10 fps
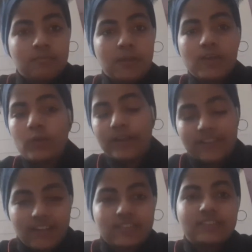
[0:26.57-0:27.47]
मैंने
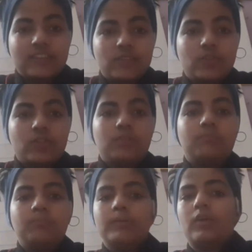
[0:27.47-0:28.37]
क्वेट कर दिया था
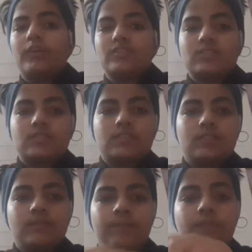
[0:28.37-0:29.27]
यूट्यूब बिकॉज
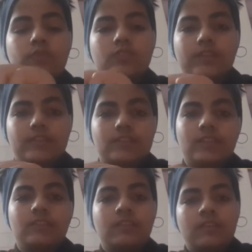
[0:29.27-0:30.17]
उसके
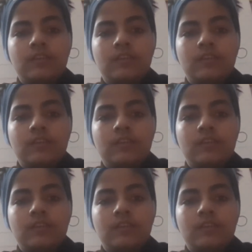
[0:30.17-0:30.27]
रीज़न